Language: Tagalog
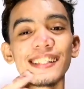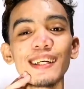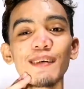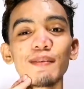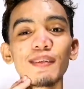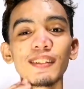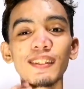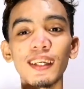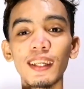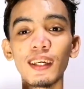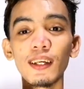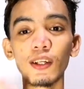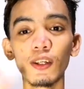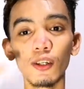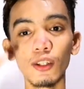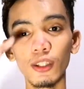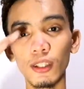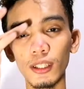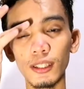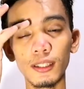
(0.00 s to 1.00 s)
sabi ng nanay
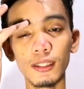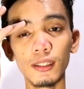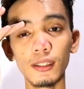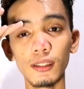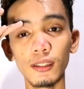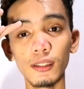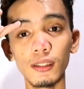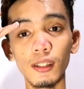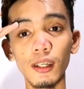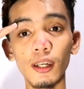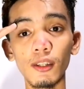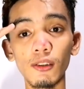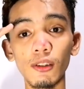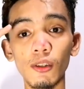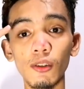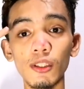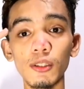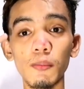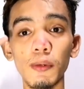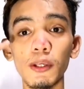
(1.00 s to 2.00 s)
ko is
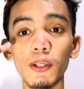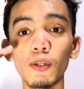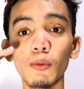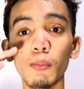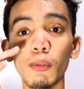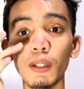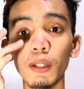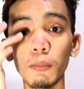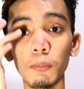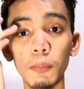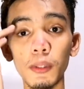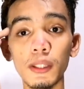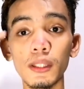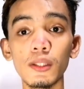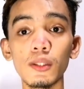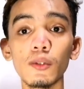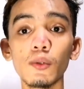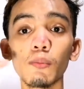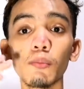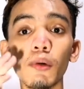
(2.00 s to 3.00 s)
ito is medyo
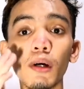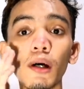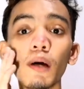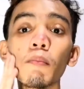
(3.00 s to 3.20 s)
manipis yung